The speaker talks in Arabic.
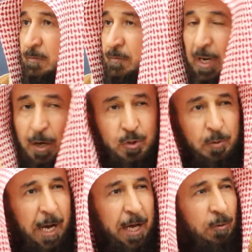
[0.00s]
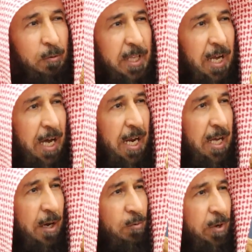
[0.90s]
فالله سبحانه وتعالى
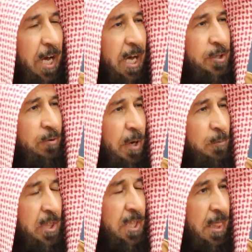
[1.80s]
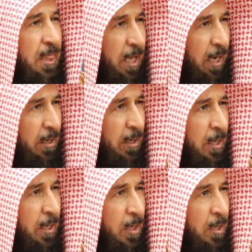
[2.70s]
يقول يا ايها المدثر
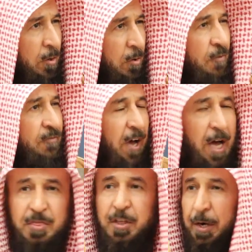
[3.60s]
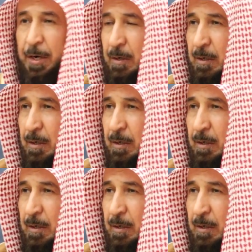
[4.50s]
قم فانذر